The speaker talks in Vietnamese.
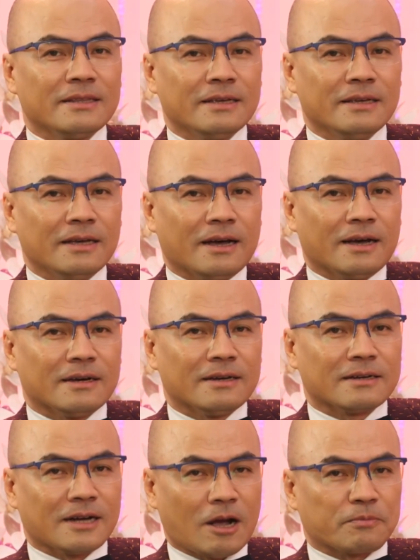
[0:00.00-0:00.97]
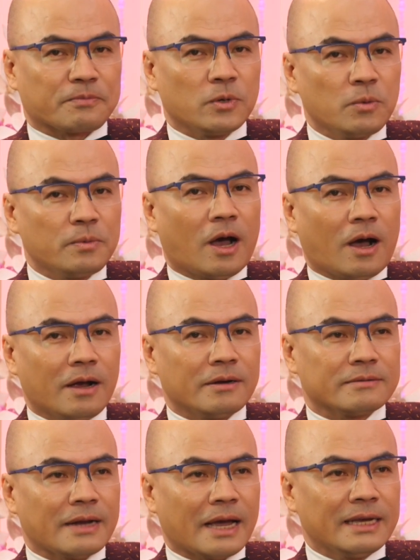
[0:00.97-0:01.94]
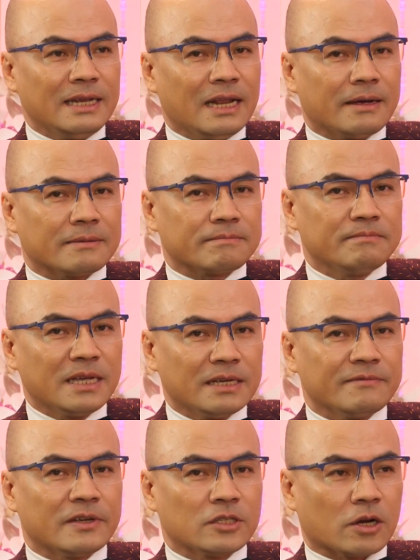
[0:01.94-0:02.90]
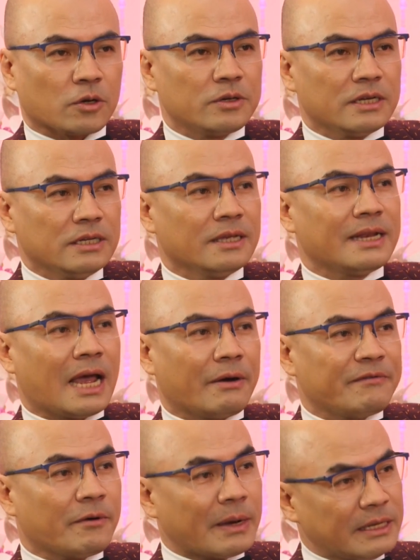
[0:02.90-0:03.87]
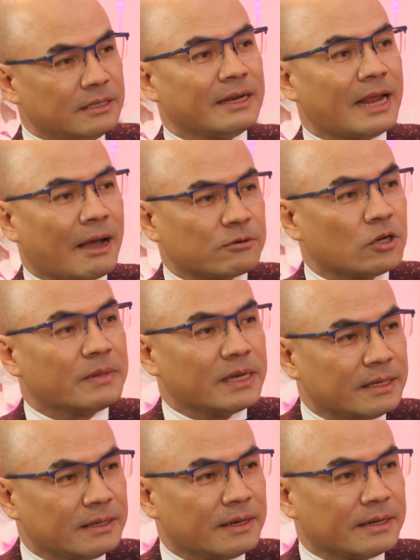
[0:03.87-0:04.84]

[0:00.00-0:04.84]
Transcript: Thì Ngọc lúc đó đã nghĩ là mình phải chọn con đường như thế nào hay phong cách như thế nào cho mình